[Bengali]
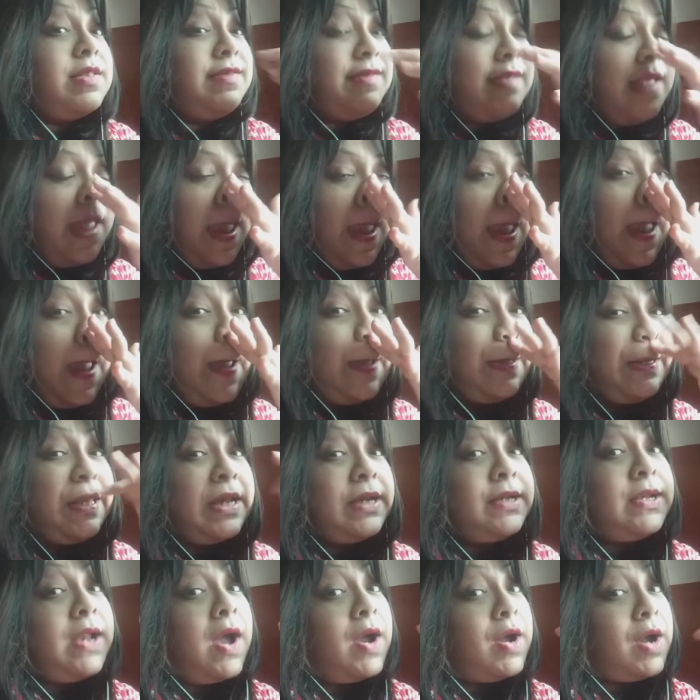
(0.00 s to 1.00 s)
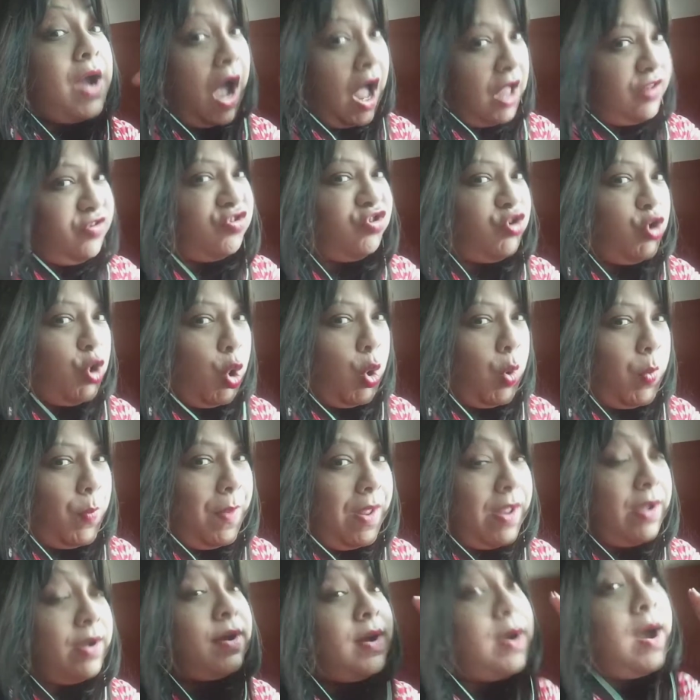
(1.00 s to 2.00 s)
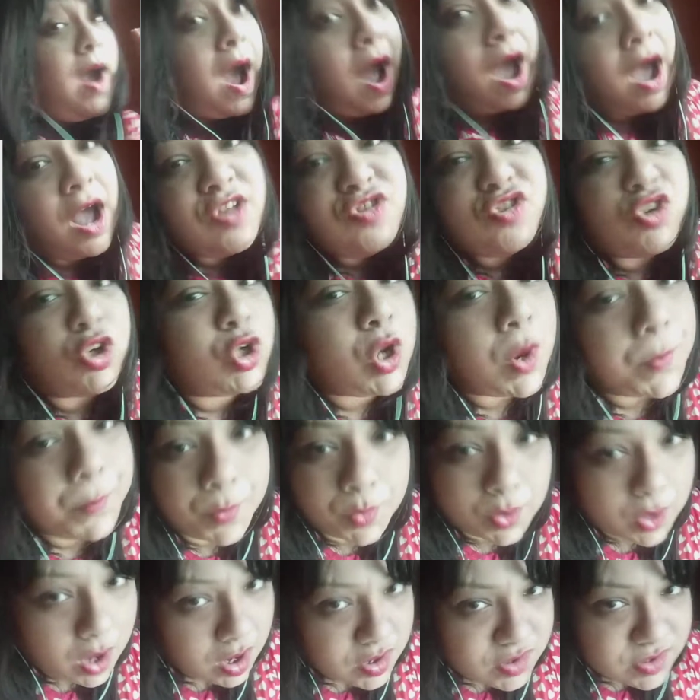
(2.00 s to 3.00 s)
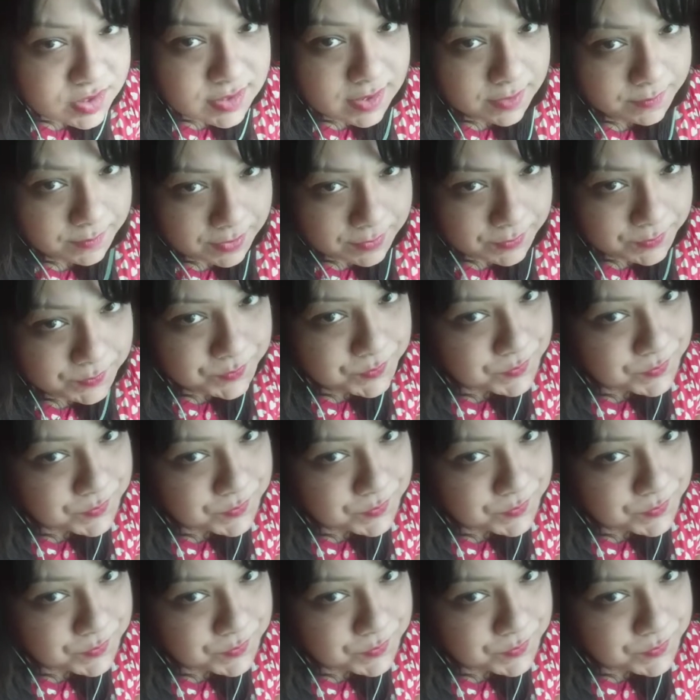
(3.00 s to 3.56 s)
যে যেটা কাজ করবে কাজ ওটা প্রকাশ দেবে